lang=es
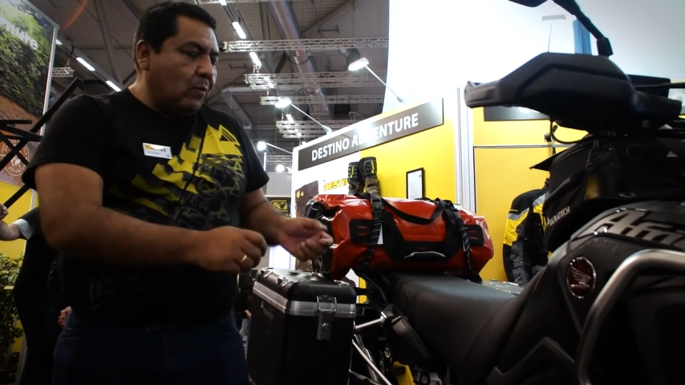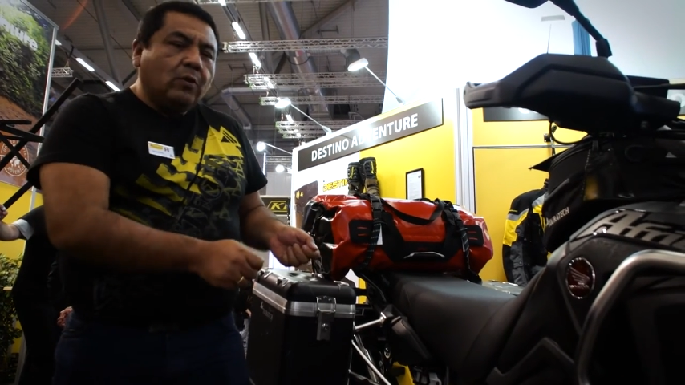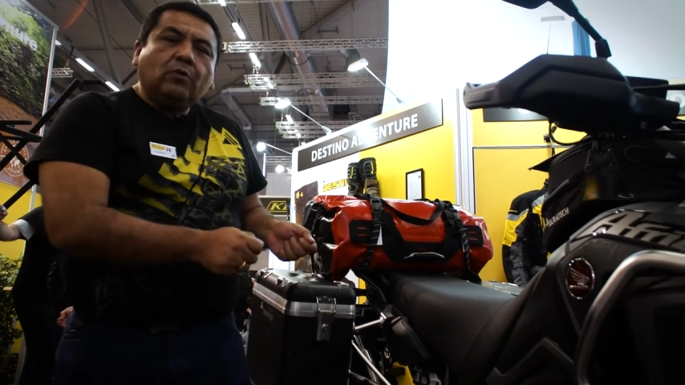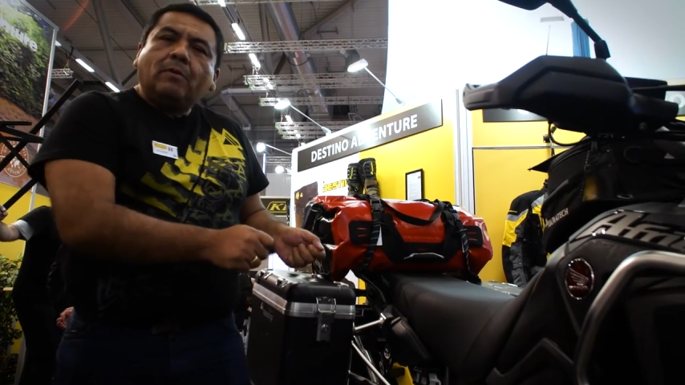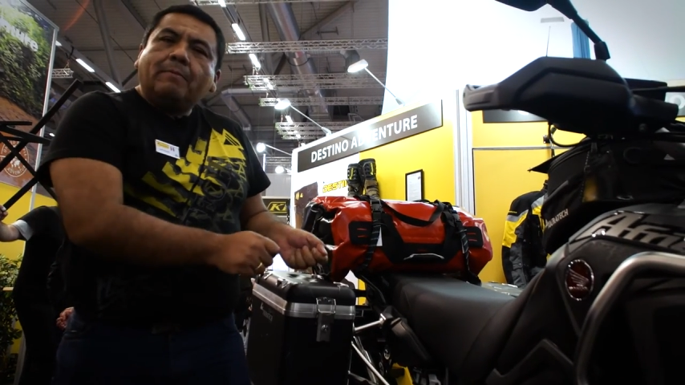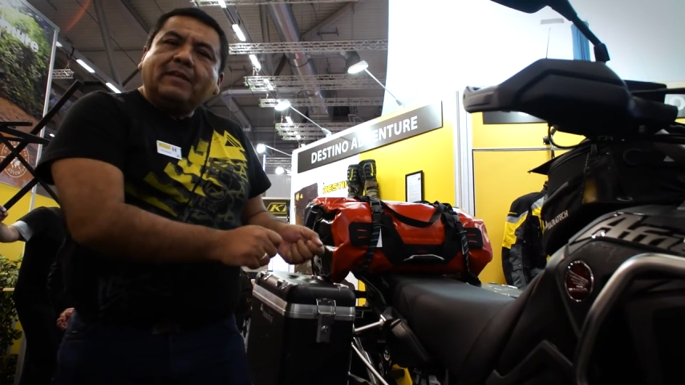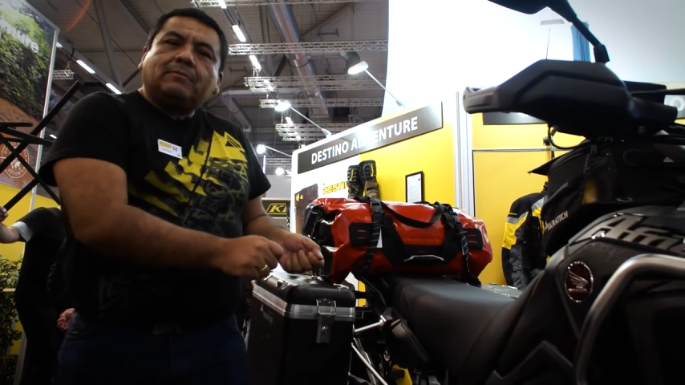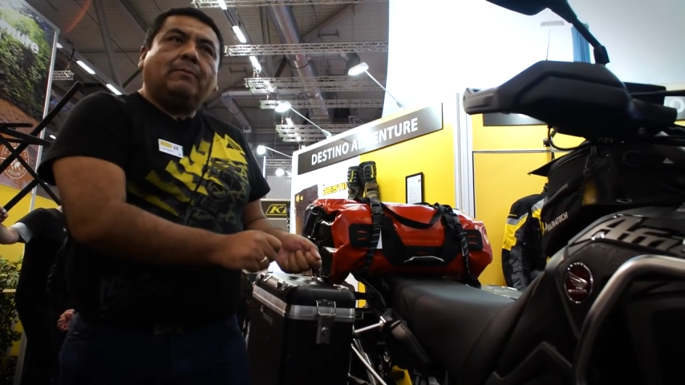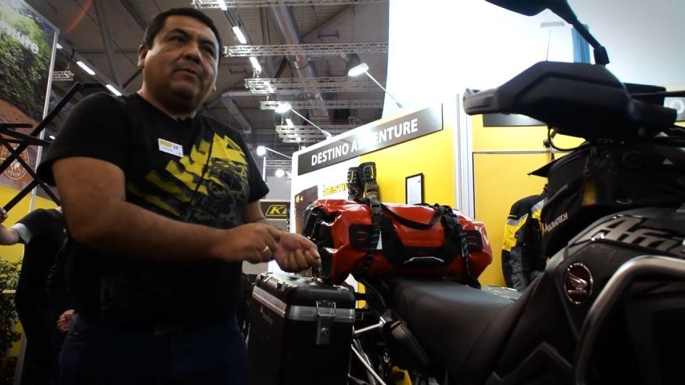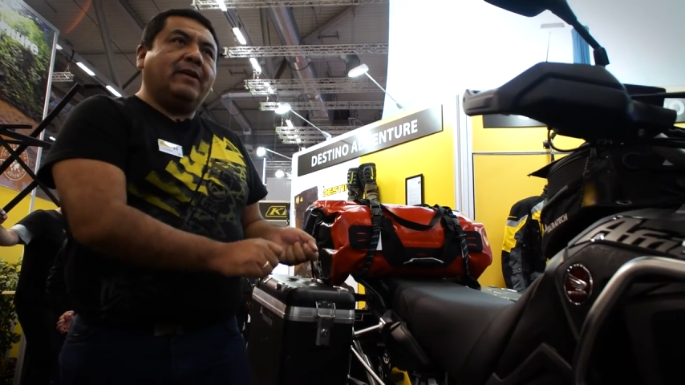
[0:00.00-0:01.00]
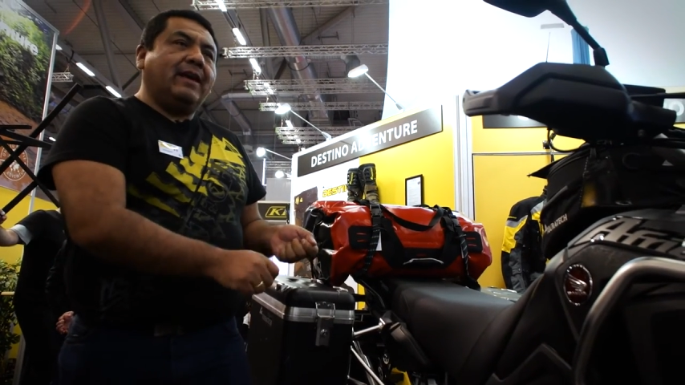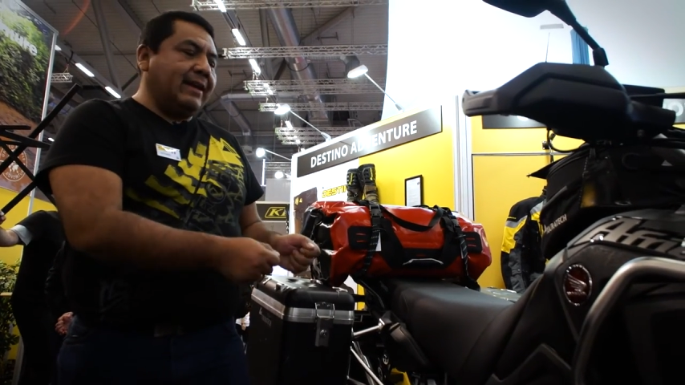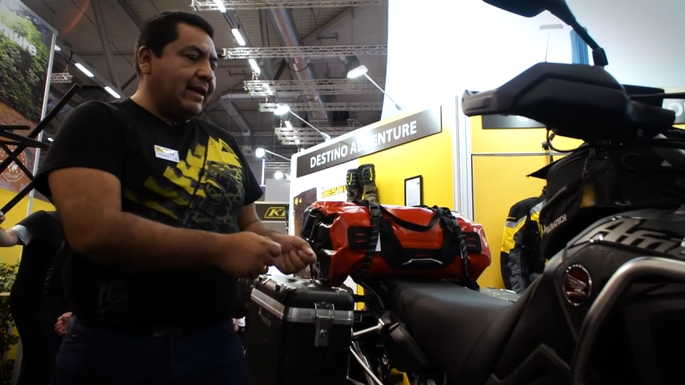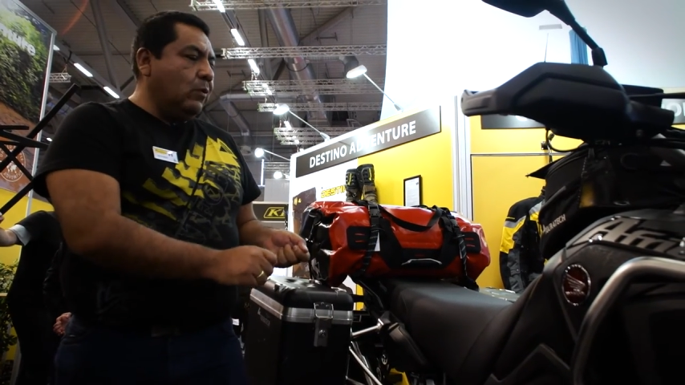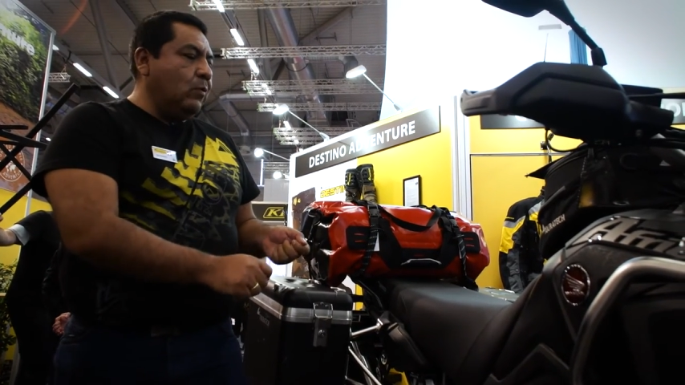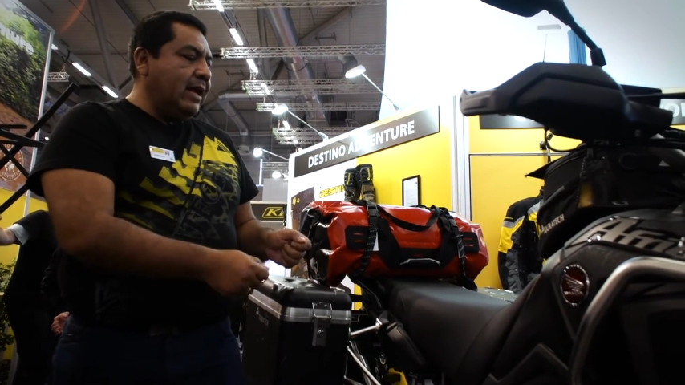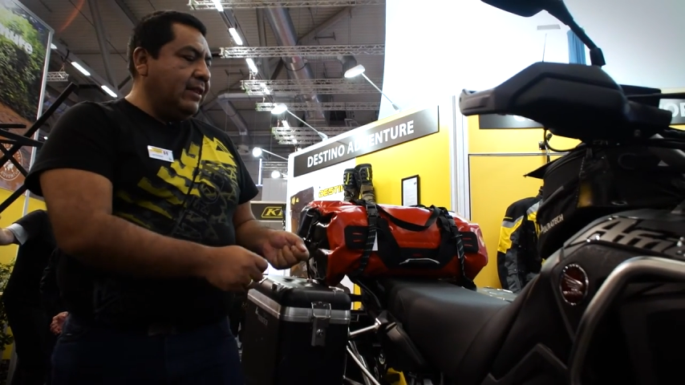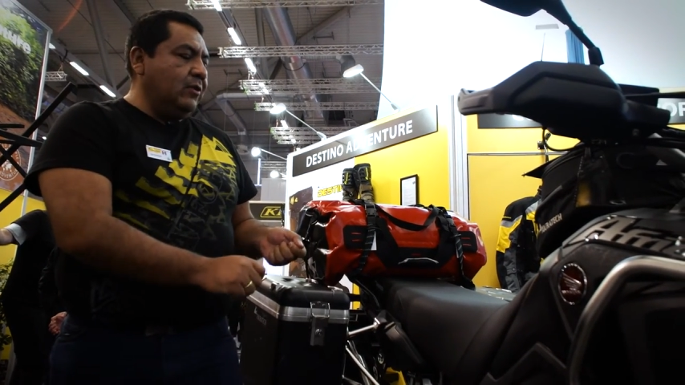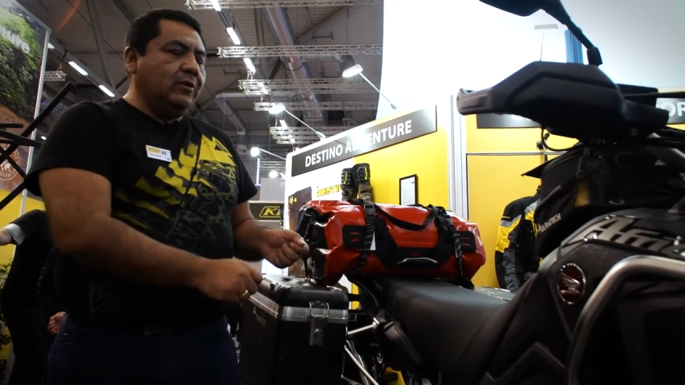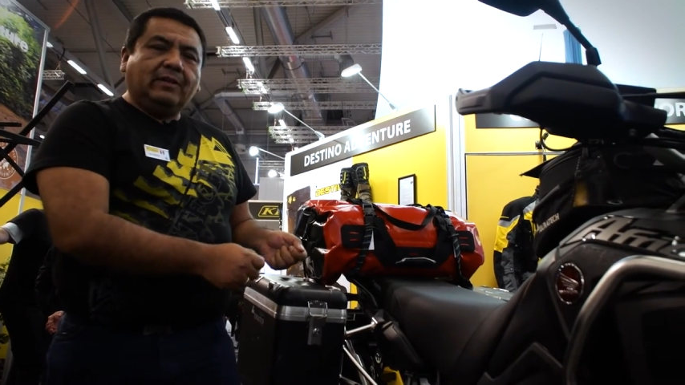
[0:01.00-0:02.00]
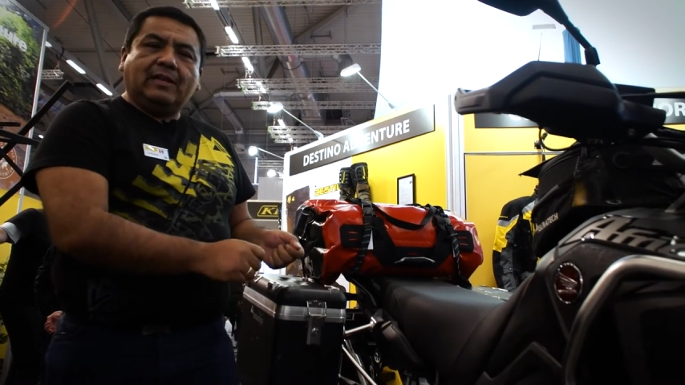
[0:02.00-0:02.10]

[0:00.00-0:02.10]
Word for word: cual uno mismo puede ir regulando